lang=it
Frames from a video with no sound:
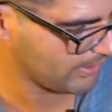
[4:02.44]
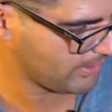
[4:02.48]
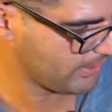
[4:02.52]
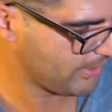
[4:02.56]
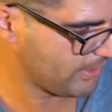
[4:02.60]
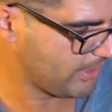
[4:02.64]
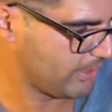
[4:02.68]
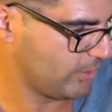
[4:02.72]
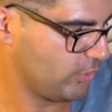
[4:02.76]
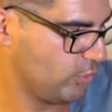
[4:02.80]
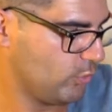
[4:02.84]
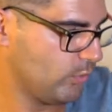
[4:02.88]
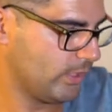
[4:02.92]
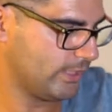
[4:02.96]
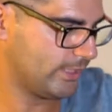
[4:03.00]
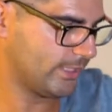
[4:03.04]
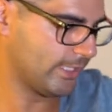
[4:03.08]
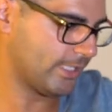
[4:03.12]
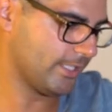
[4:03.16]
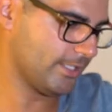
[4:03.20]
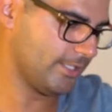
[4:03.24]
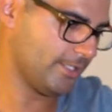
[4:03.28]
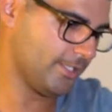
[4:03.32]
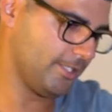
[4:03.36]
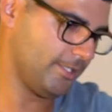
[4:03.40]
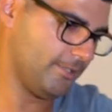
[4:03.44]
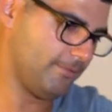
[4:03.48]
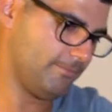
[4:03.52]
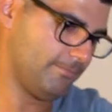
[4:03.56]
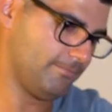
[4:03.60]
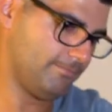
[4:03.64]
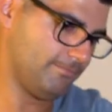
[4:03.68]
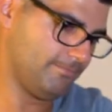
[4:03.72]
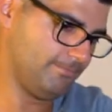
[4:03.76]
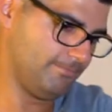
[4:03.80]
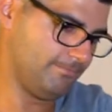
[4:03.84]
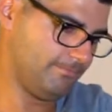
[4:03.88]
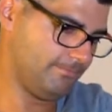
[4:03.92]
e due tagli
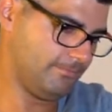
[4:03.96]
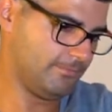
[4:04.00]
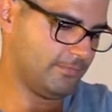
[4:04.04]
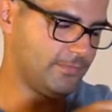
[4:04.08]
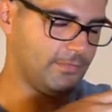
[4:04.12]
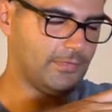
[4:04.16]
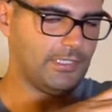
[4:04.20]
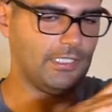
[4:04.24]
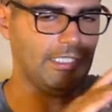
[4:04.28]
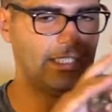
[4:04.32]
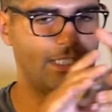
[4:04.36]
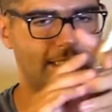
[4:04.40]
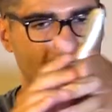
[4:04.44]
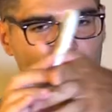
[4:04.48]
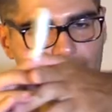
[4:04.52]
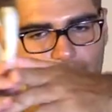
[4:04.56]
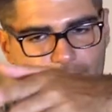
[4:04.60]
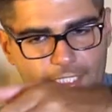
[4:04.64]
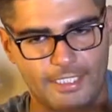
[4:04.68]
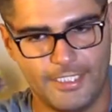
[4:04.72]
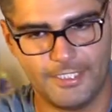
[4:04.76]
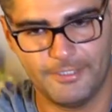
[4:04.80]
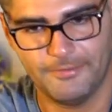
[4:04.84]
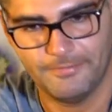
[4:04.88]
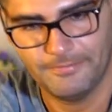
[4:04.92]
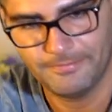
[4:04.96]
laterali.